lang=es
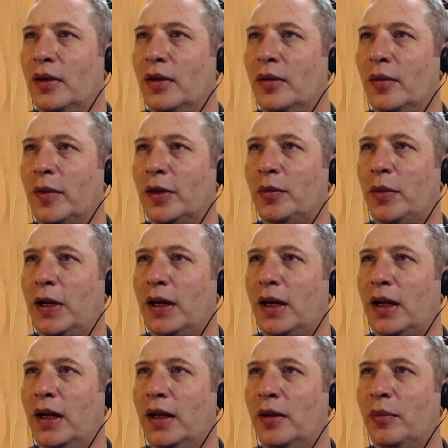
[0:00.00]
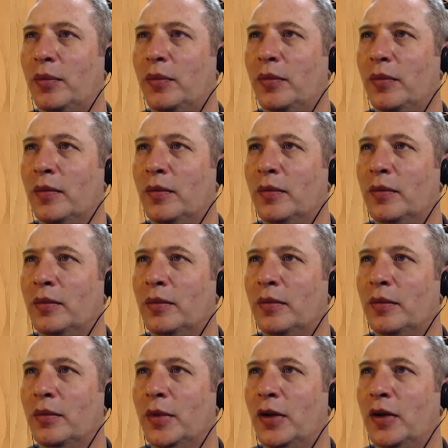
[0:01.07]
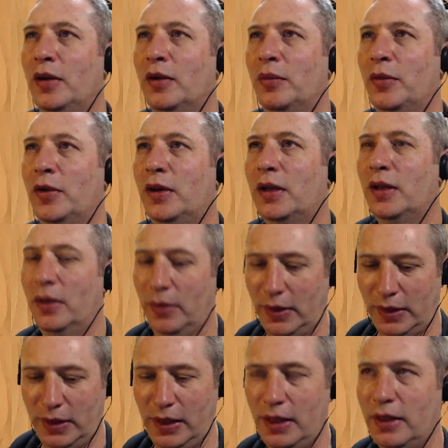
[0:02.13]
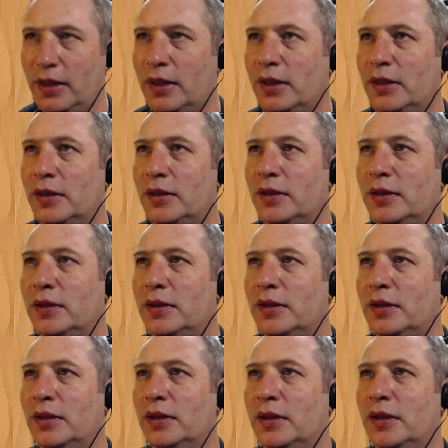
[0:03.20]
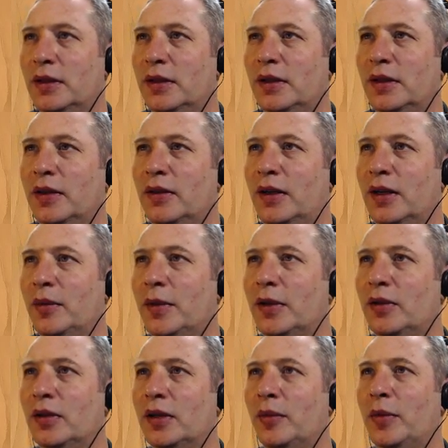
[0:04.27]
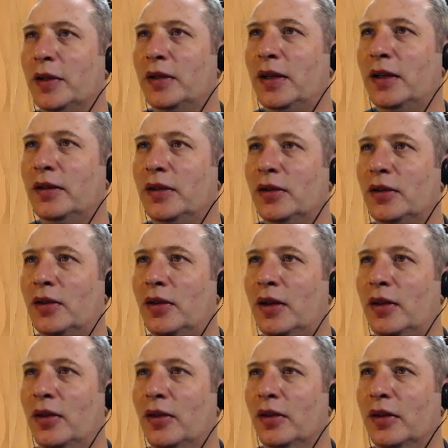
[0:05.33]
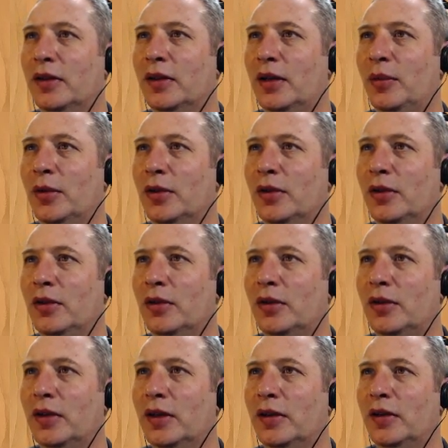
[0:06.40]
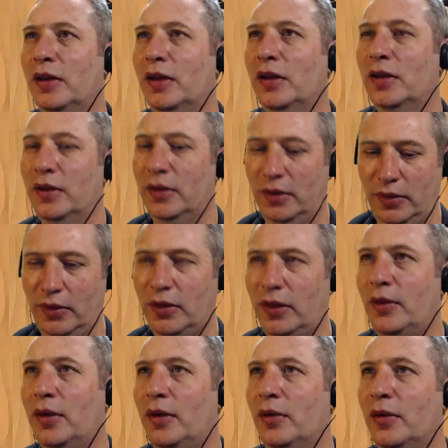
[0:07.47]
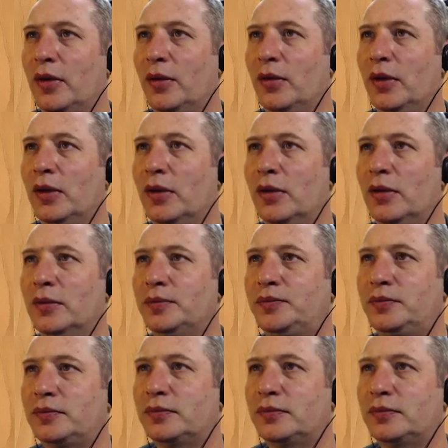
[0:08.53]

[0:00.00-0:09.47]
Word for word: Luego me paso para acá. Pero ahí no puedo activar nada. ¿Será que me tengo que pasar a este otro lado donde está el botón? Yo creo que sí. Pues a ver, un segundito.